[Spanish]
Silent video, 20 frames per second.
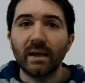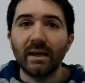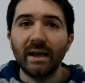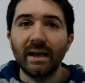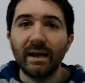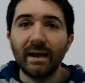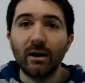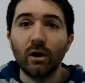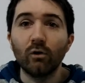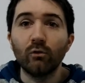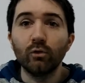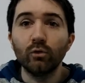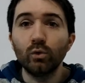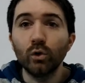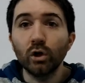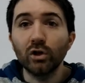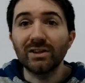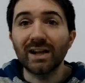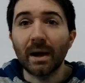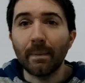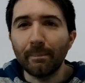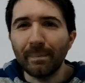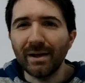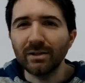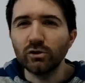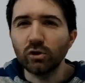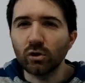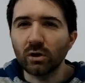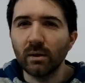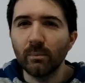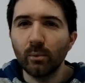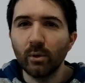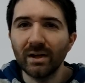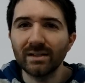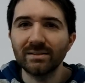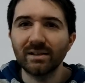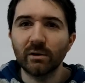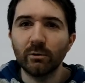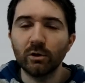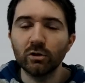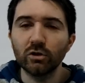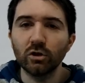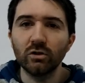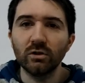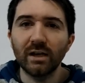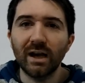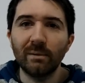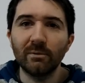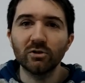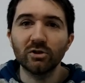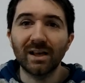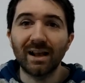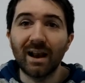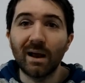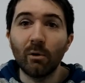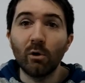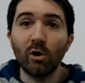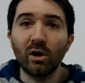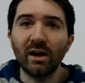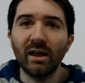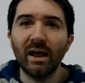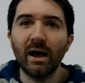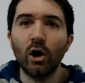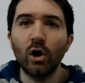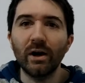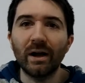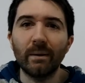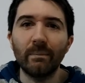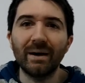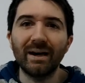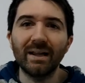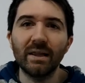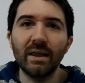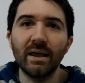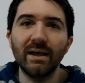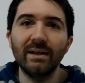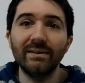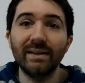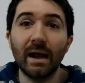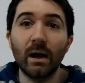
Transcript: eh, en los futuros traspasos que pueda hacer Boston, digamos, en la búsqueda ahora más de,